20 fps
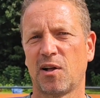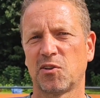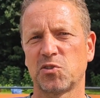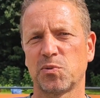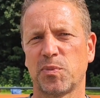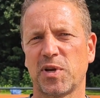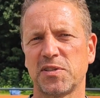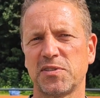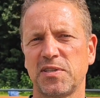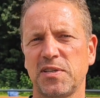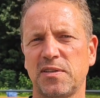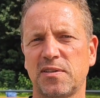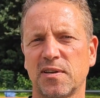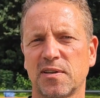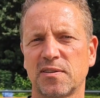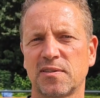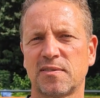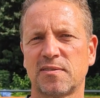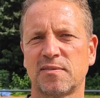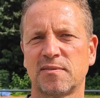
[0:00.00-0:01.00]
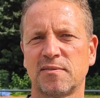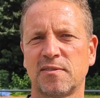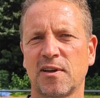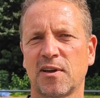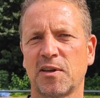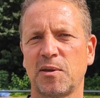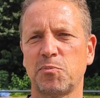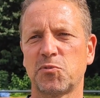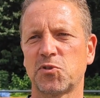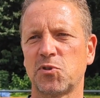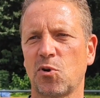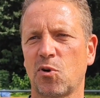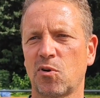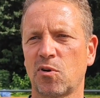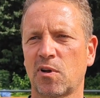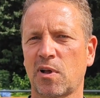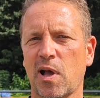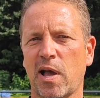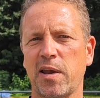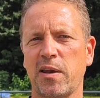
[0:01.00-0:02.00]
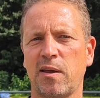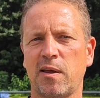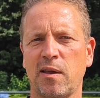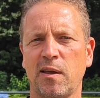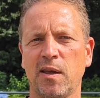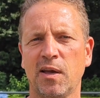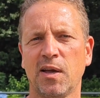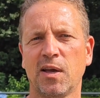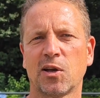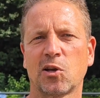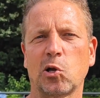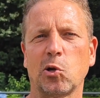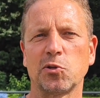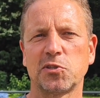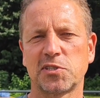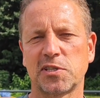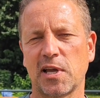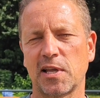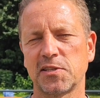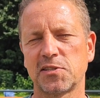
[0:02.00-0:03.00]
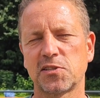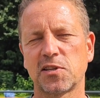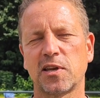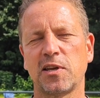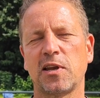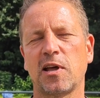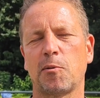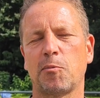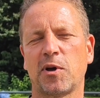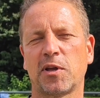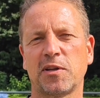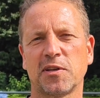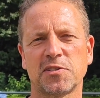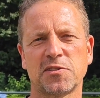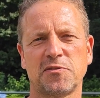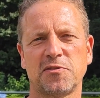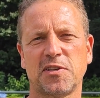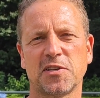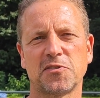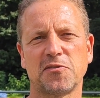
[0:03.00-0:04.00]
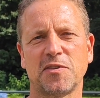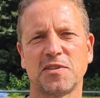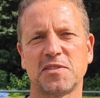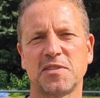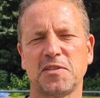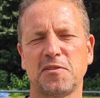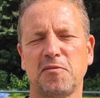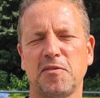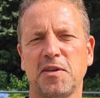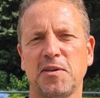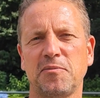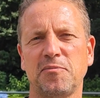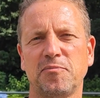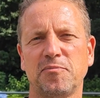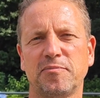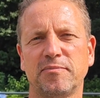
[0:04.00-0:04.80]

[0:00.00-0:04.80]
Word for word: Also man sieht, dass, da gibt es noch keine Konstanz drin, aber das, das wird sich finden.